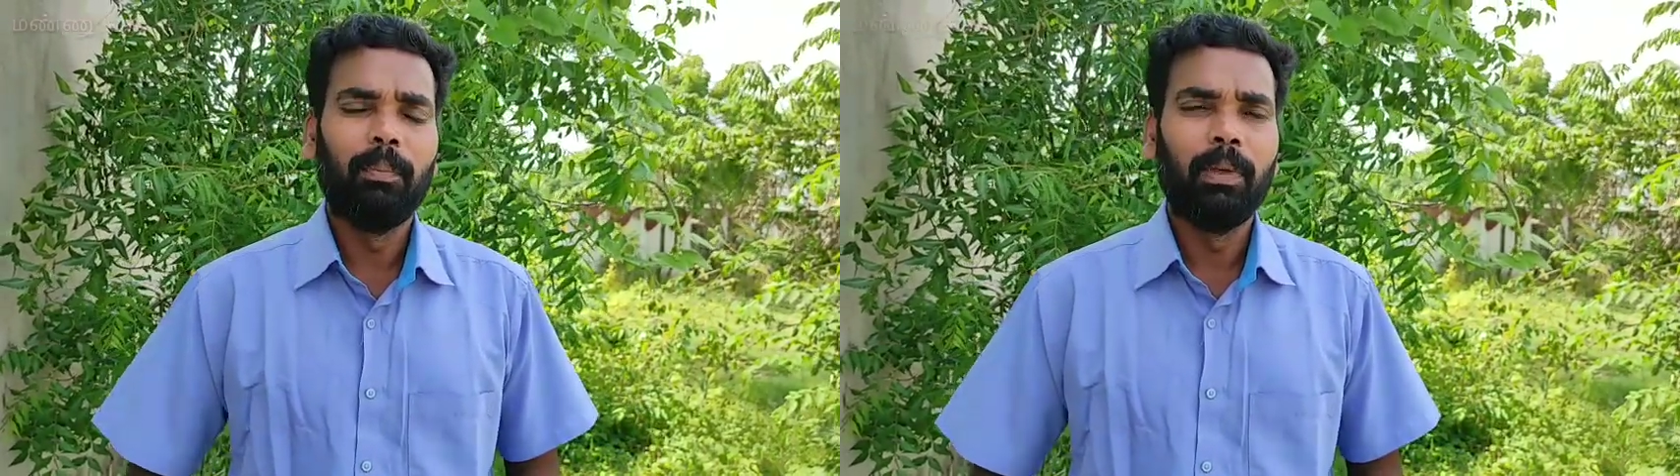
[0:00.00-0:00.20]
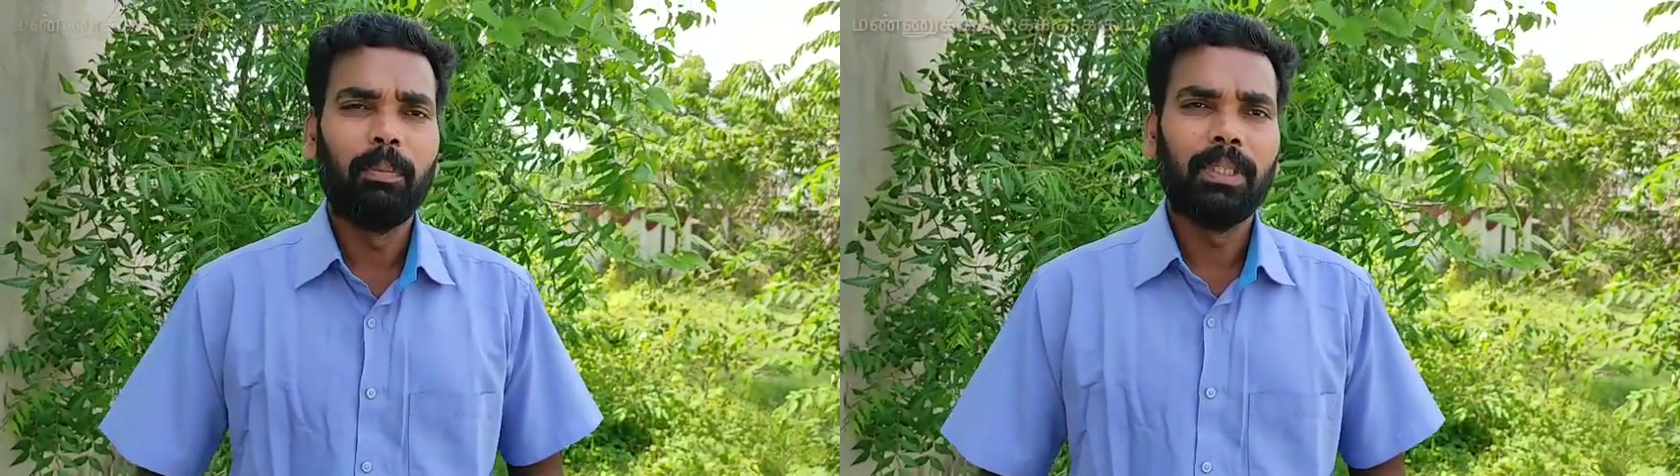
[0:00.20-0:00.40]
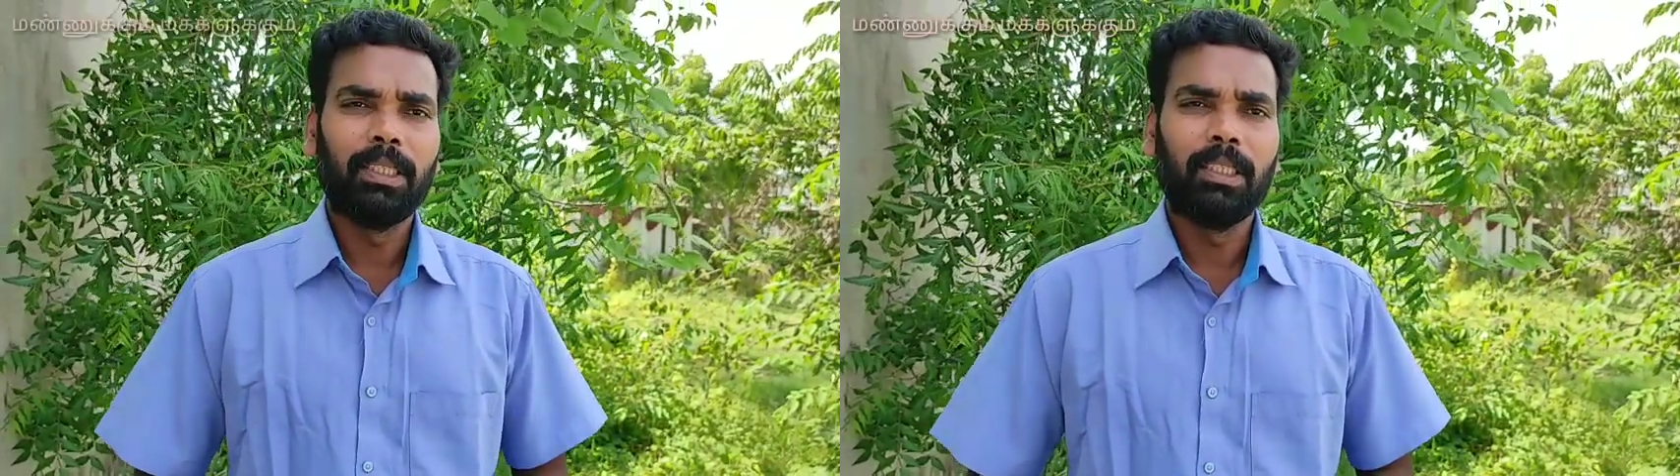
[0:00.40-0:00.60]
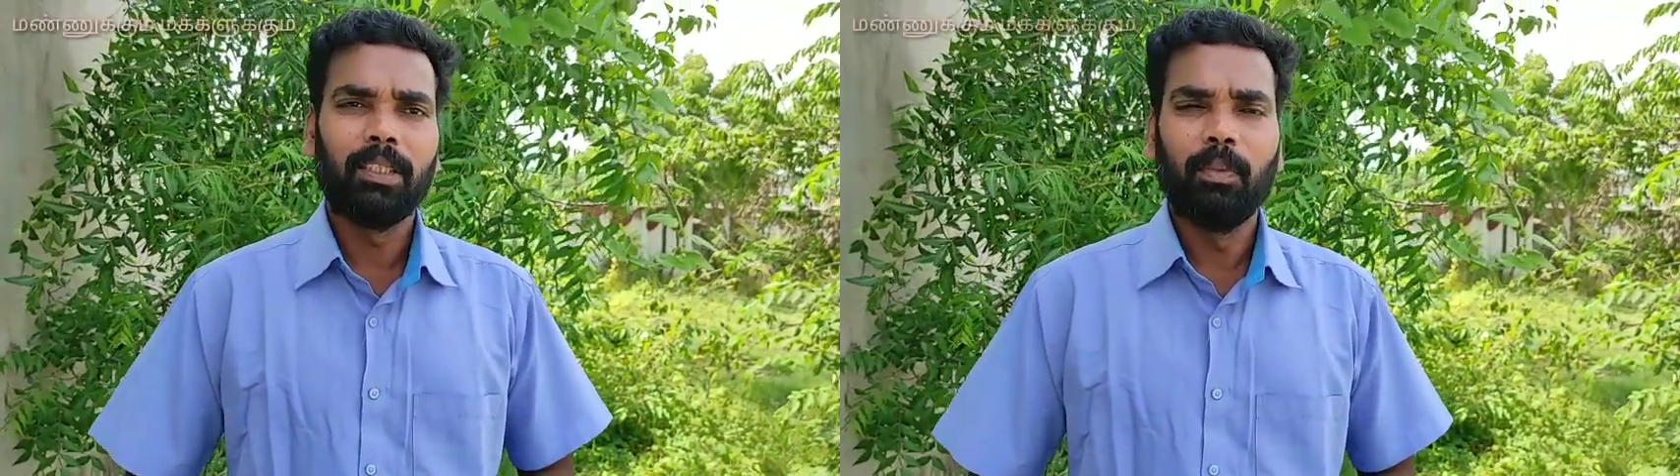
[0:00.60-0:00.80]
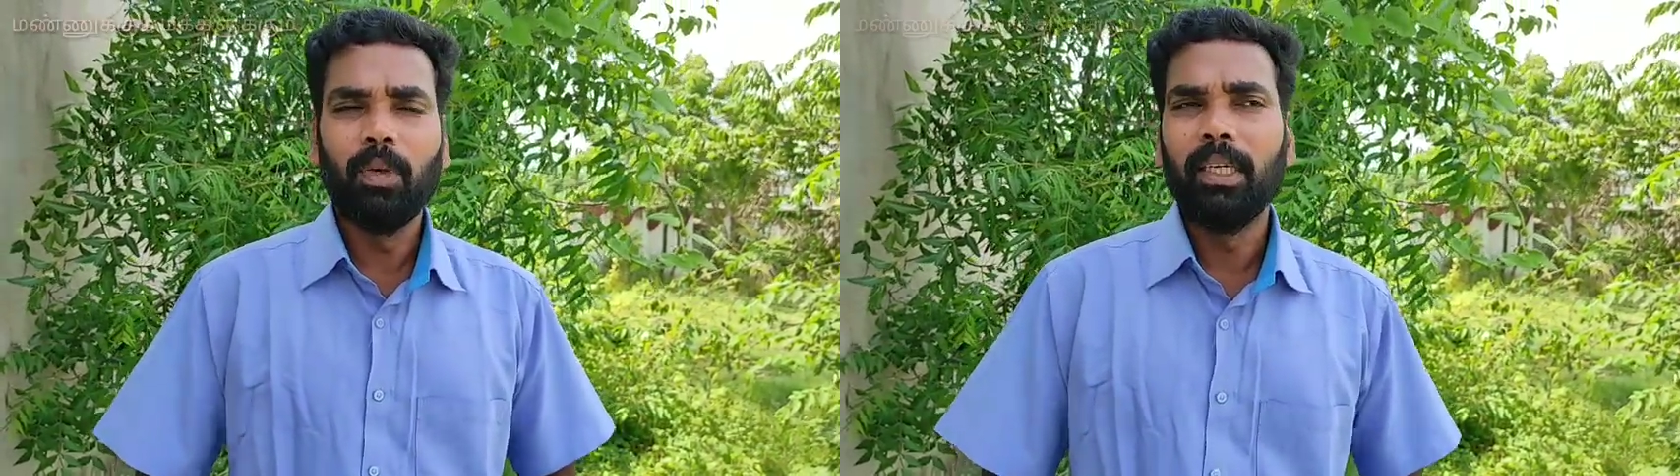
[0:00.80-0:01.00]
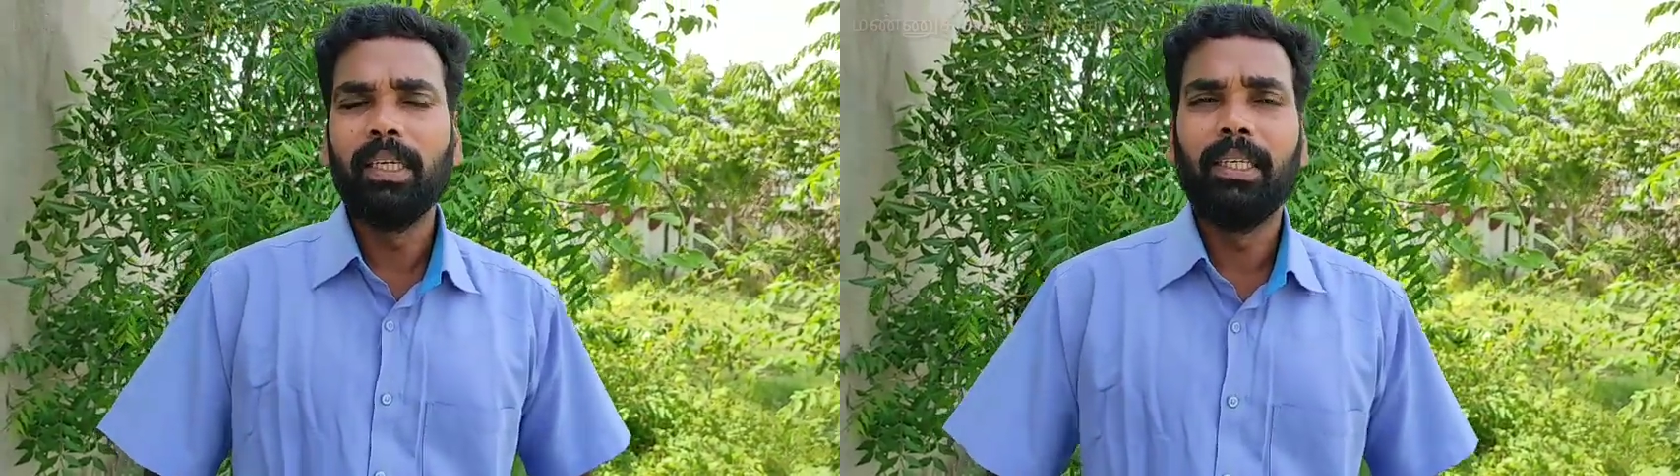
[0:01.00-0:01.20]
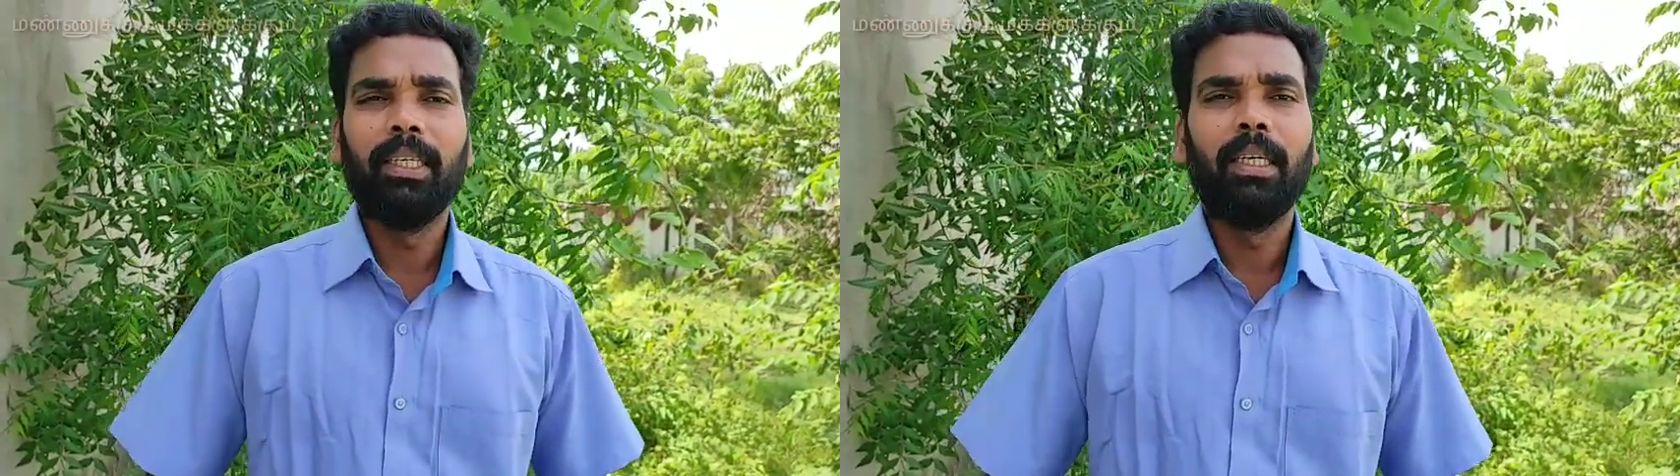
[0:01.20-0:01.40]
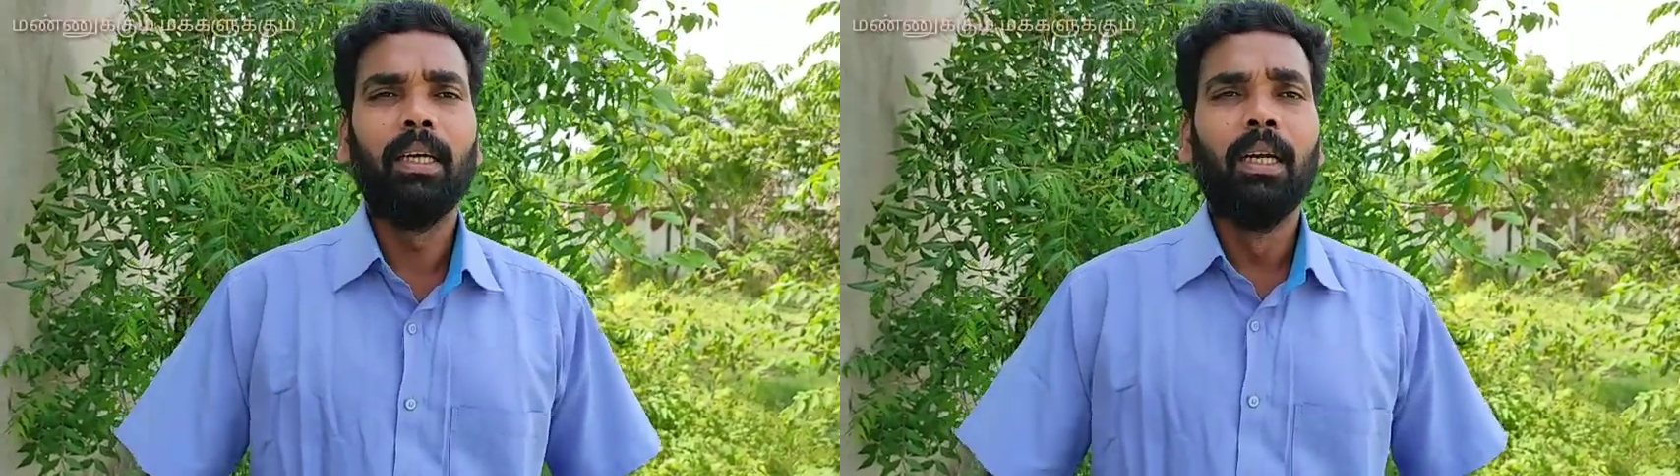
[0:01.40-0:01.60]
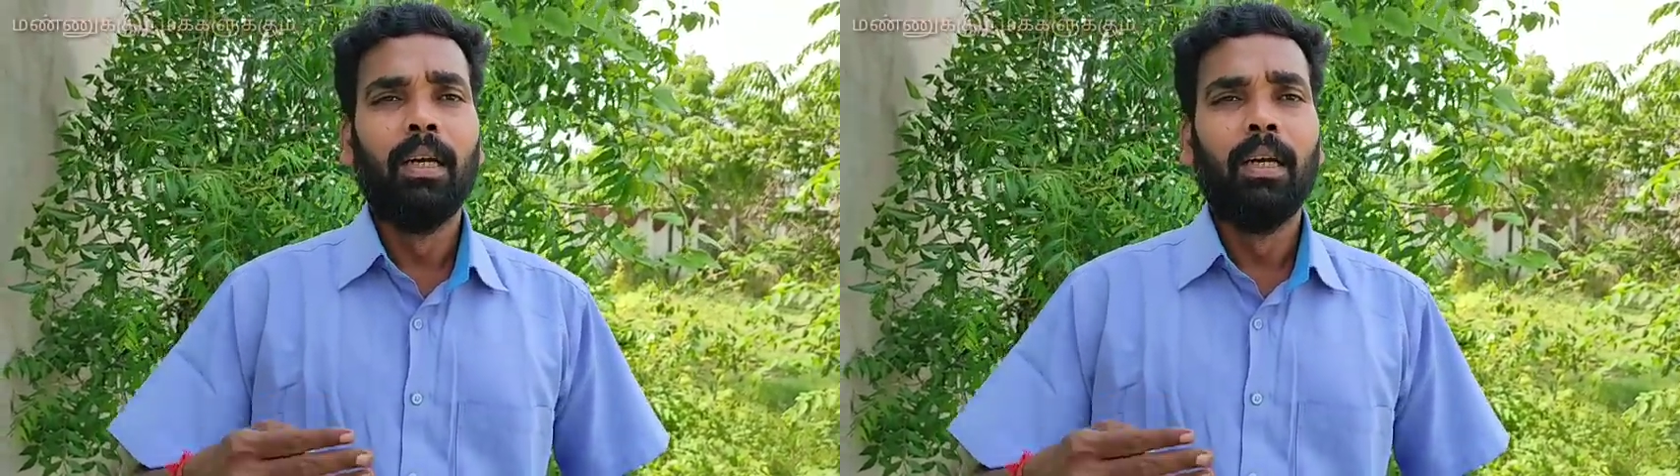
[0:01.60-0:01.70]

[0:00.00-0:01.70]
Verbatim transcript: அம்மன் பச்சரிசி மூலிகை நீங்கள்